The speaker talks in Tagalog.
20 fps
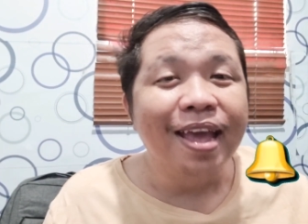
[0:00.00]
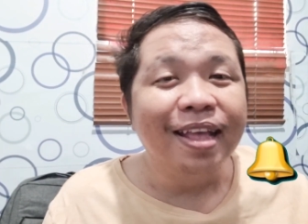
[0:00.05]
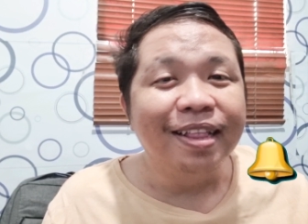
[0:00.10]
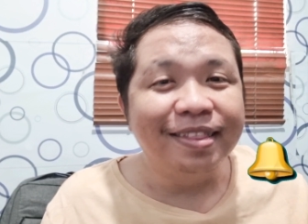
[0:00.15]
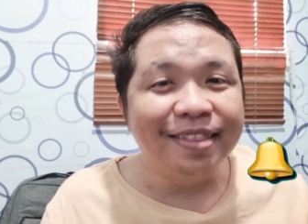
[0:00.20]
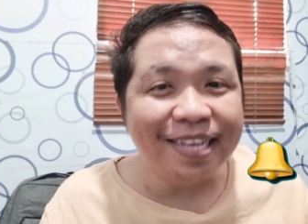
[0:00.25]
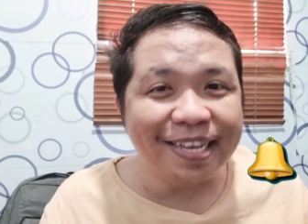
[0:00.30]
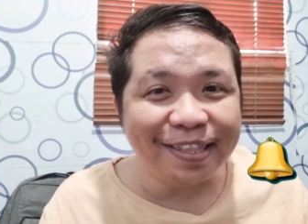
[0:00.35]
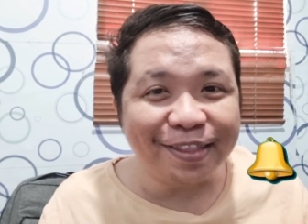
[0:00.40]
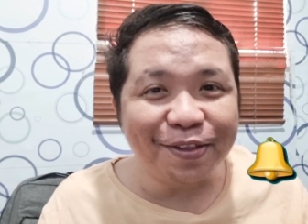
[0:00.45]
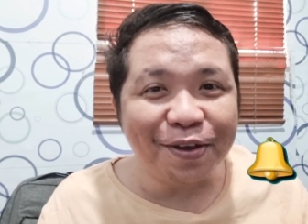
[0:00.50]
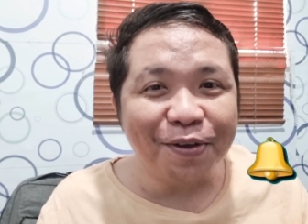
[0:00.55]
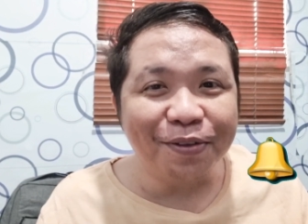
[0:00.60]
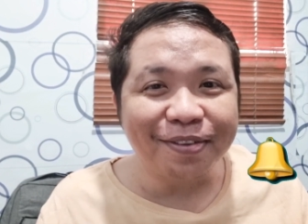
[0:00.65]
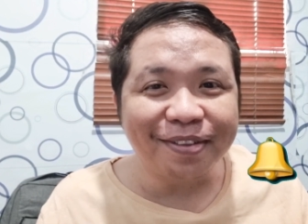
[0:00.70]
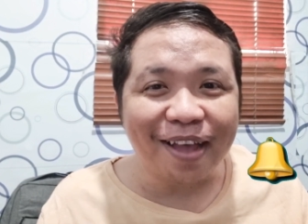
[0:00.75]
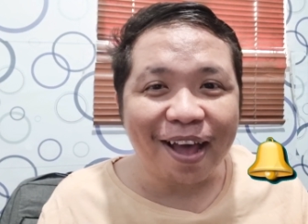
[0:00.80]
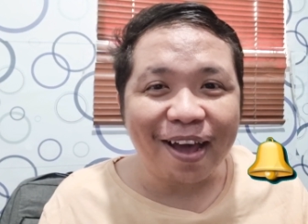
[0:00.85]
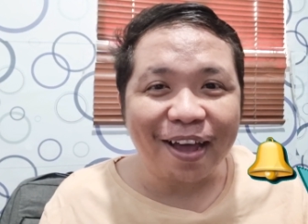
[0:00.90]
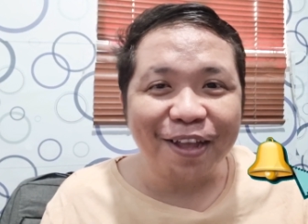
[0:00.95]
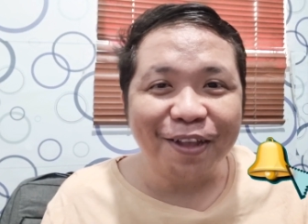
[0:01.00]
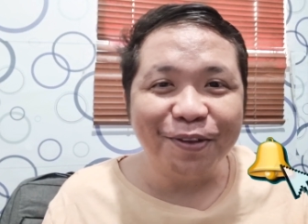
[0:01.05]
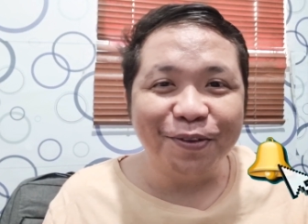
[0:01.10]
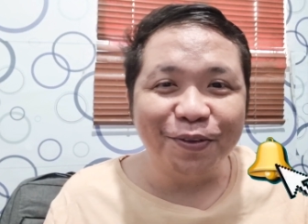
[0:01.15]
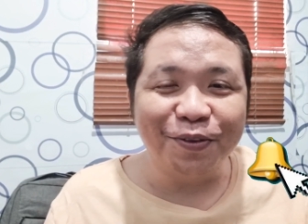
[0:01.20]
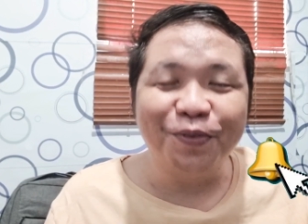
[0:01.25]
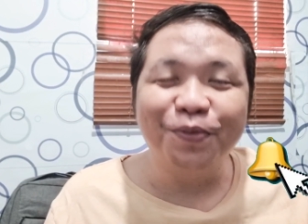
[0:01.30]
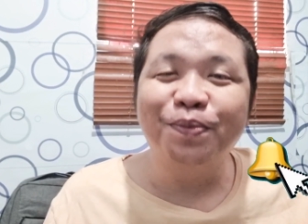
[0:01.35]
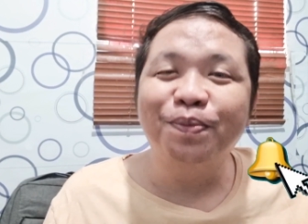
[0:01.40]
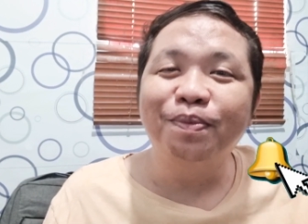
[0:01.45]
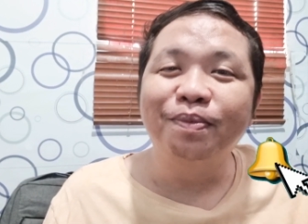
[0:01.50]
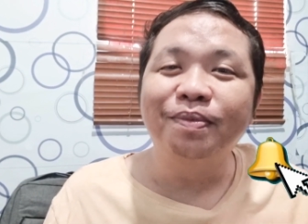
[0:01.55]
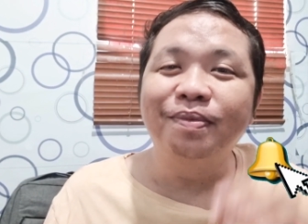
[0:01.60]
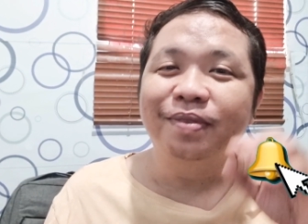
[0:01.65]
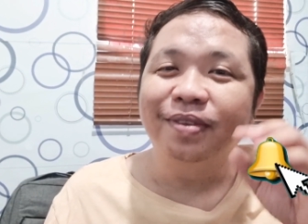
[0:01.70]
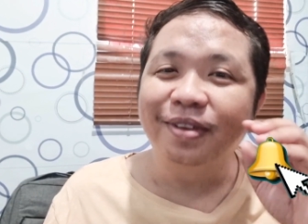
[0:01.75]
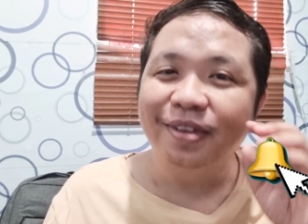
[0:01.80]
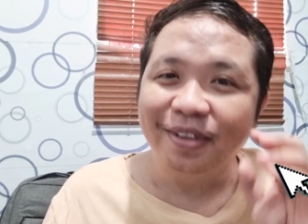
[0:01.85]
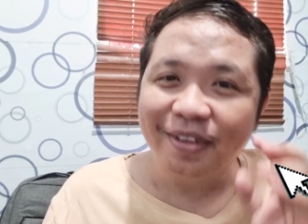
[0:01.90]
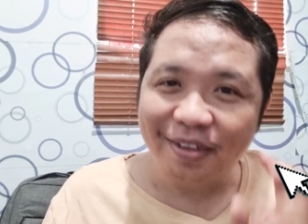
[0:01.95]
dito sa aking YouTube
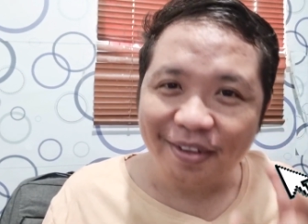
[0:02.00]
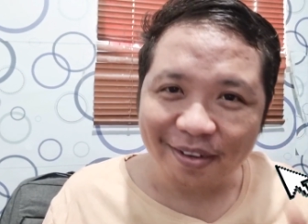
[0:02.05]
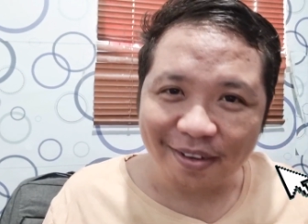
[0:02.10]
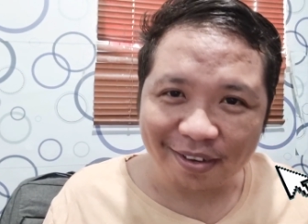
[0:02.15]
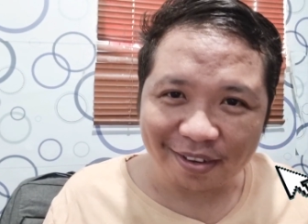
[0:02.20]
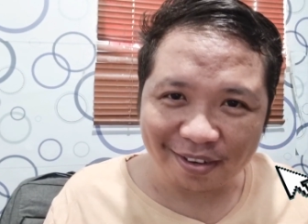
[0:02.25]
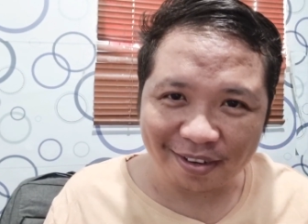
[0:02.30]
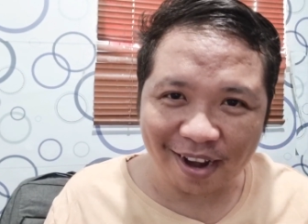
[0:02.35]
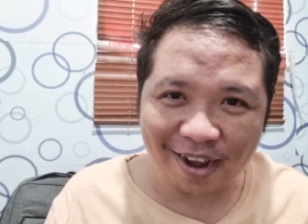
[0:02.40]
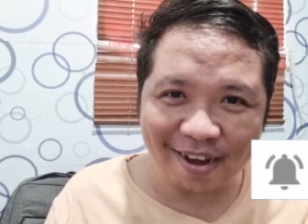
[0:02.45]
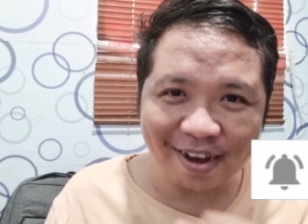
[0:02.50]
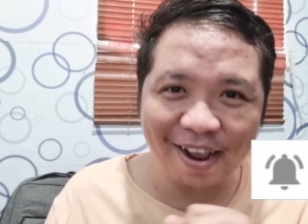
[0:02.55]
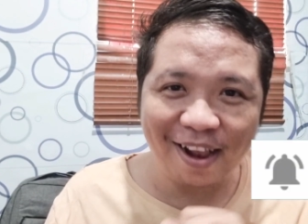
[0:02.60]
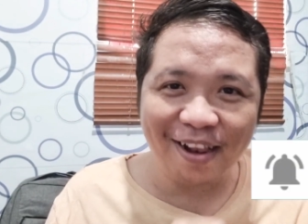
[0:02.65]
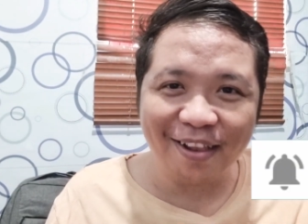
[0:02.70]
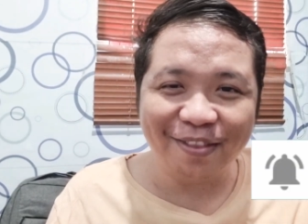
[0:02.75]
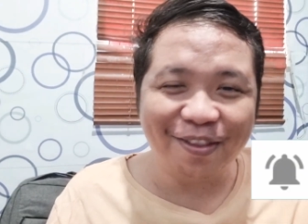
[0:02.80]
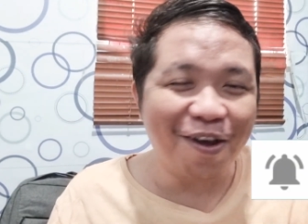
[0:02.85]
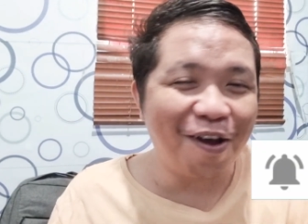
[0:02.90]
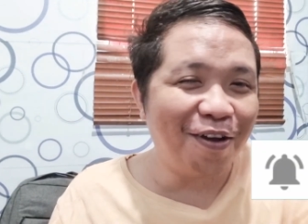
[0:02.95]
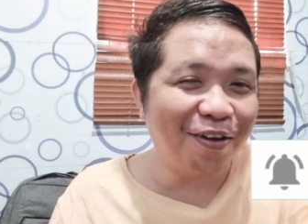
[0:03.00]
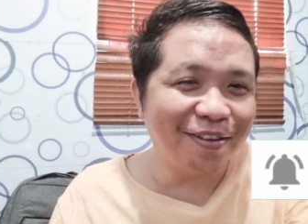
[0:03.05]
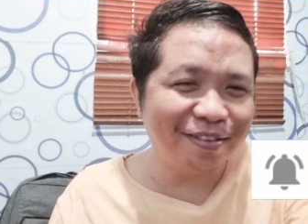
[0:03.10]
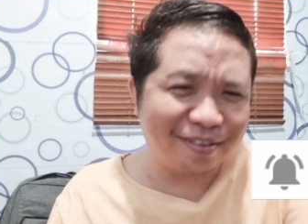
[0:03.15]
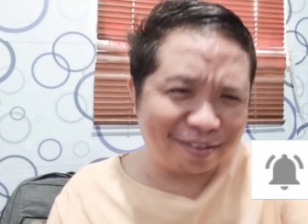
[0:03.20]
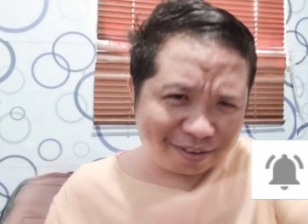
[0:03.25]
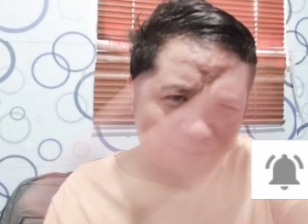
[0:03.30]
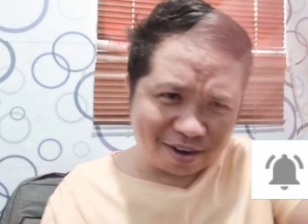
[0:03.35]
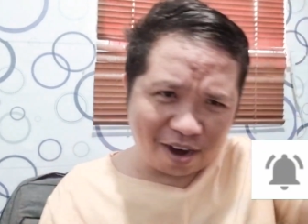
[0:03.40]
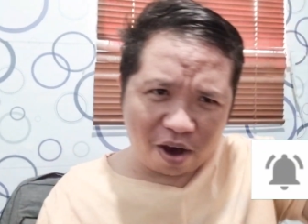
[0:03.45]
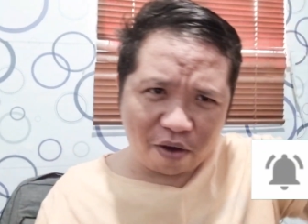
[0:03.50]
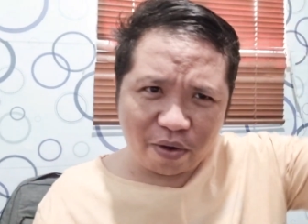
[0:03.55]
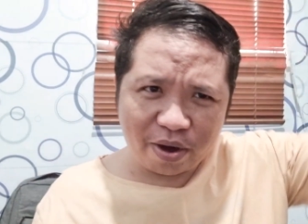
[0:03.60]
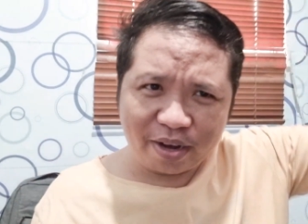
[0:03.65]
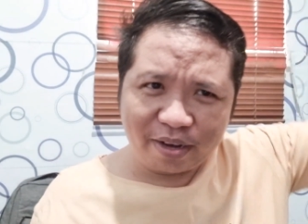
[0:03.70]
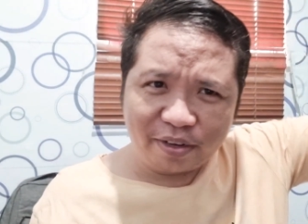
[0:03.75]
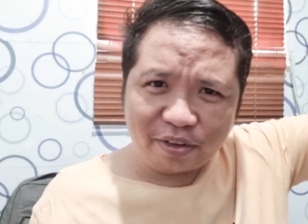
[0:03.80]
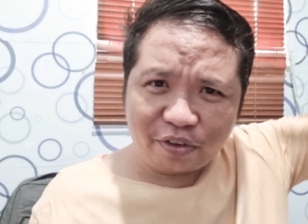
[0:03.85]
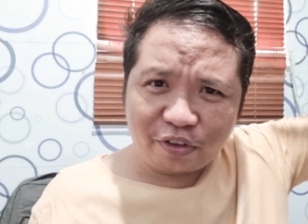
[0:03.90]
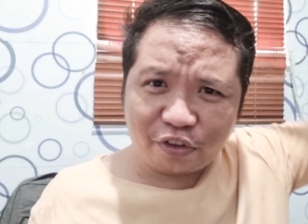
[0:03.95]
channel, Dogs
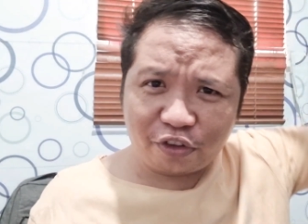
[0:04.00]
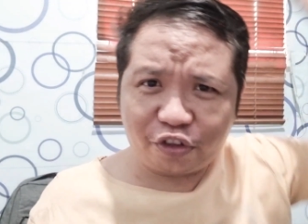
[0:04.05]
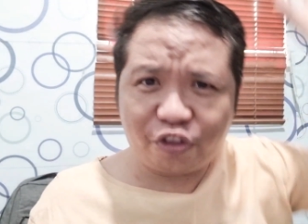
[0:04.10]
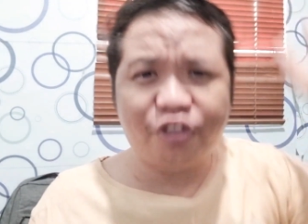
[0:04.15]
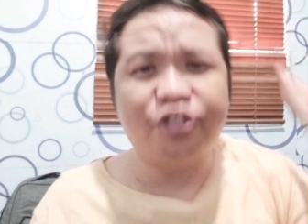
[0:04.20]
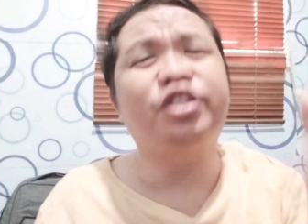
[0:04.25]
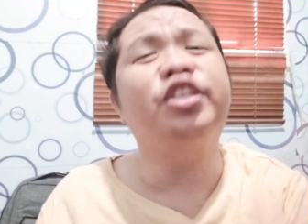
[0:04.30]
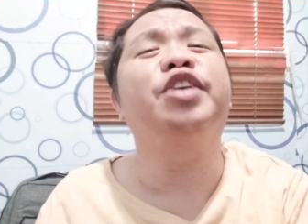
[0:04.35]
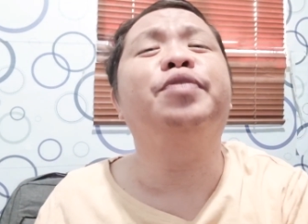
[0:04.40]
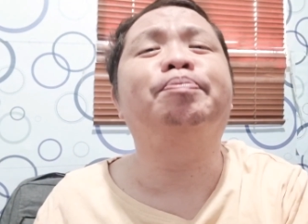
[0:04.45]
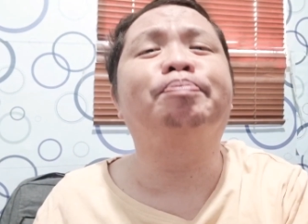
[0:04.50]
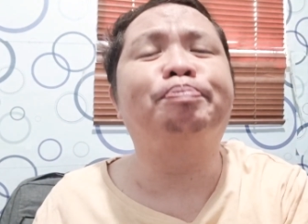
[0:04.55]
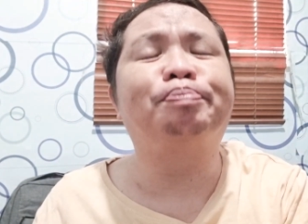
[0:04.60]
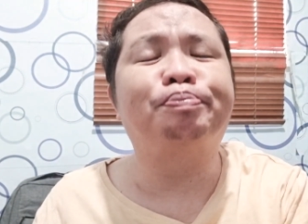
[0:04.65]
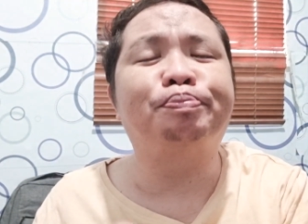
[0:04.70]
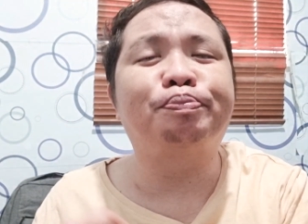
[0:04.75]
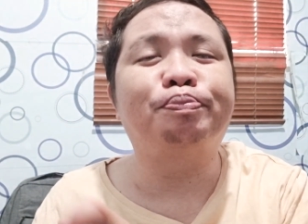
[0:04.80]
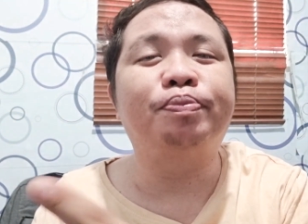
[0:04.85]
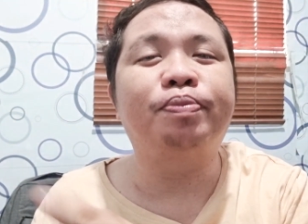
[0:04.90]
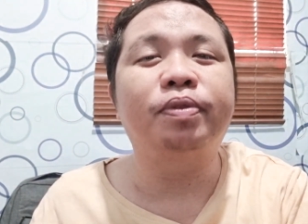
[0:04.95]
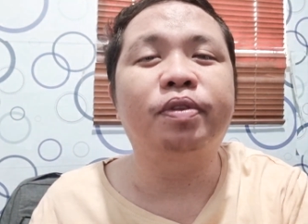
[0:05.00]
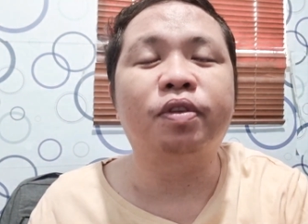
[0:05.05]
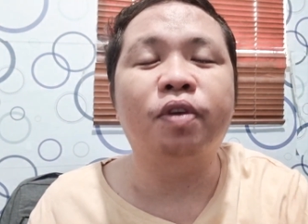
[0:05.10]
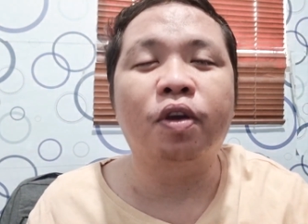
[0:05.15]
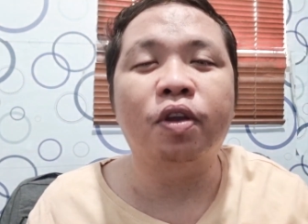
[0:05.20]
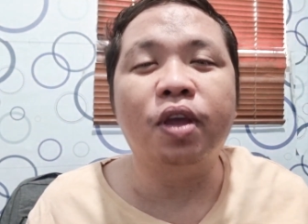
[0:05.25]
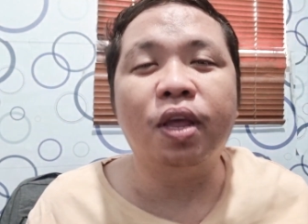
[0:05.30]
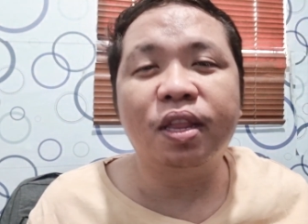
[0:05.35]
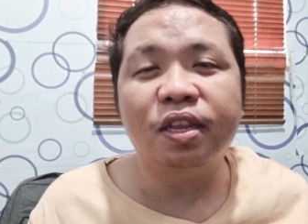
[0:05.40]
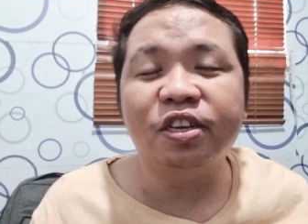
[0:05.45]
Curing Tip So, yun.